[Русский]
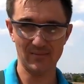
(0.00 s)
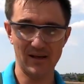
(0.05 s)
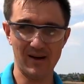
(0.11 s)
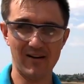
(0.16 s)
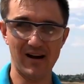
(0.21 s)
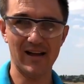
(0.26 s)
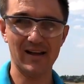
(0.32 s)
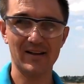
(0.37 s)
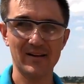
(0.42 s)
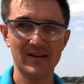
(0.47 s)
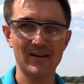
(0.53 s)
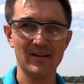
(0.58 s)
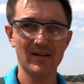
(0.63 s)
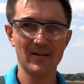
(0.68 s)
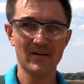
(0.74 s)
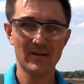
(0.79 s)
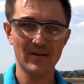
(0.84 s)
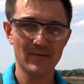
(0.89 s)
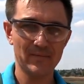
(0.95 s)
Давай.
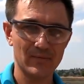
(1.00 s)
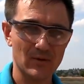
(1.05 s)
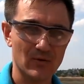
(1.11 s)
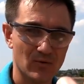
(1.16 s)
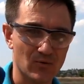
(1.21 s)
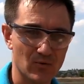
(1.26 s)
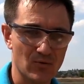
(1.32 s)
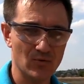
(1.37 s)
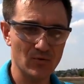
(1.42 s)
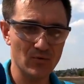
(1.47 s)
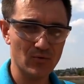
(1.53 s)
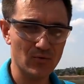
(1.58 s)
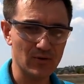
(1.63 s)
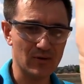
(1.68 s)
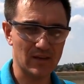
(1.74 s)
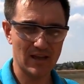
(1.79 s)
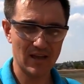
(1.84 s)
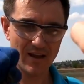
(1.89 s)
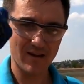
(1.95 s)

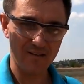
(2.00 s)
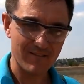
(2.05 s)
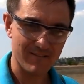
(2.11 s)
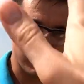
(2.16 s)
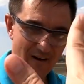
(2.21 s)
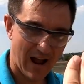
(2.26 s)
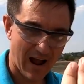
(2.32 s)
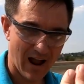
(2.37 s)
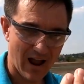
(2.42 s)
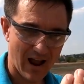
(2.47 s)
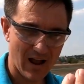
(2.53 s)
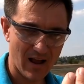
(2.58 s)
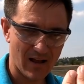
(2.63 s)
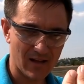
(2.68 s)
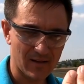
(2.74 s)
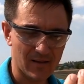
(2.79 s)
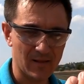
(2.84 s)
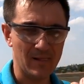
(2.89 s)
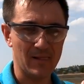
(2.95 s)
УЕФА.
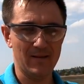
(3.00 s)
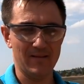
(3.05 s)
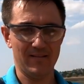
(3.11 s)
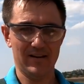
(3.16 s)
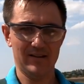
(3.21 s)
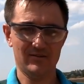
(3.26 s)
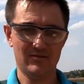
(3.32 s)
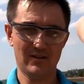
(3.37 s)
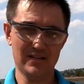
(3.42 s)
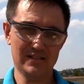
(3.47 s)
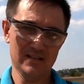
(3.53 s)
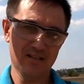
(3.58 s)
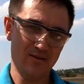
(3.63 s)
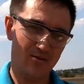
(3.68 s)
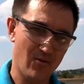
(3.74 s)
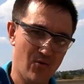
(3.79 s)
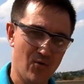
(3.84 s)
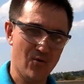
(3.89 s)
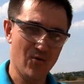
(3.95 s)
А еще раз.
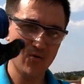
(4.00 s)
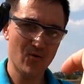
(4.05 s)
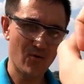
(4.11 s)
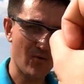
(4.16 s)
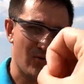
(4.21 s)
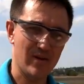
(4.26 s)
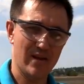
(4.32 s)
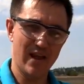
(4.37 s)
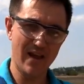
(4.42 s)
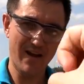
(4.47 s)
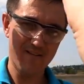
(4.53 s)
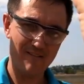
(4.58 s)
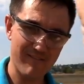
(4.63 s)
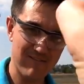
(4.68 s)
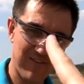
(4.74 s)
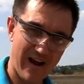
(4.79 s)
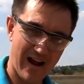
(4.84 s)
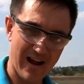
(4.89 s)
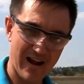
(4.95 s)

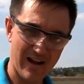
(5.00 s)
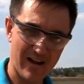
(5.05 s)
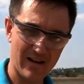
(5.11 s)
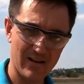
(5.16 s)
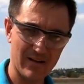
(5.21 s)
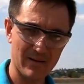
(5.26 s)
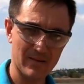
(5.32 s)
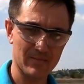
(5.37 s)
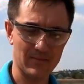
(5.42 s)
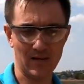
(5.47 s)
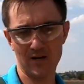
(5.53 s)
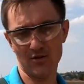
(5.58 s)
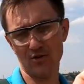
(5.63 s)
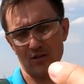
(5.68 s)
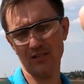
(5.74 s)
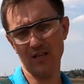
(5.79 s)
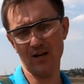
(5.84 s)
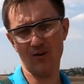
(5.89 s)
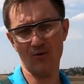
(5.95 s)
УЕФА. Да
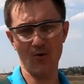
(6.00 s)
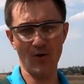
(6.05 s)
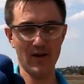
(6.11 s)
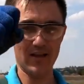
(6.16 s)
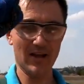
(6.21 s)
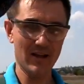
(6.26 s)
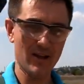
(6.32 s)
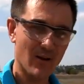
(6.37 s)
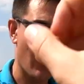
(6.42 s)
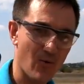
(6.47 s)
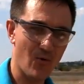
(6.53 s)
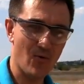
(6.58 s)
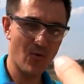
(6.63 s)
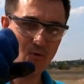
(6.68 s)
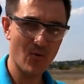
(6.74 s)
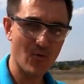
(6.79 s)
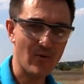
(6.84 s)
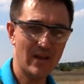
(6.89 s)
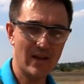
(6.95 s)
что такое?
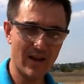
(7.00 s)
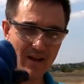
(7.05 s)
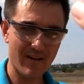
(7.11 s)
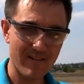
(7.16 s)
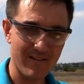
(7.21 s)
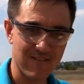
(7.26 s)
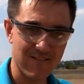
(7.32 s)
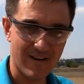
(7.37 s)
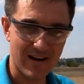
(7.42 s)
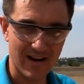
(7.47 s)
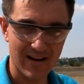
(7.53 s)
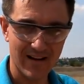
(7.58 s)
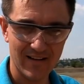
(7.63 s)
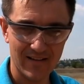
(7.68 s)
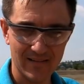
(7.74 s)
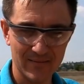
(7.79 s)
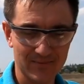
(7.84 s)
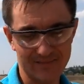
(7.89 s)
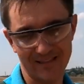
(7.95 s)
УЕФА.
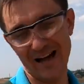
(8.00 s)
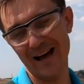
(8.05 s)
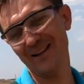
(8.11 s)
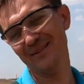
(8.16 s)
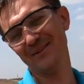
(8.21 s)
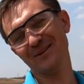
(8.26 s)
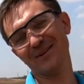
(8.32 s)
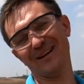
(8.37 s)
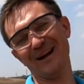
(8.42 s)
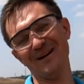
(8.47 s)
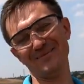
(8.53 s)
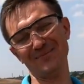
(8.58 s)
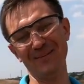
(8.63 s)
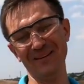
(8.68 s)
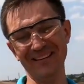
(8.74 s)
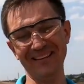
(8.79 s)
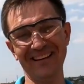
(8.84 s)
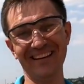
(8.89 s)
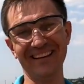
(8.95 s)
Да ну
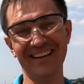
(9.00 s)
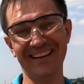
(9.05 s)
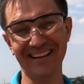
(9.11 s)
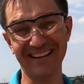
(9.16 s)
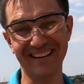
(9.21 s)
капец.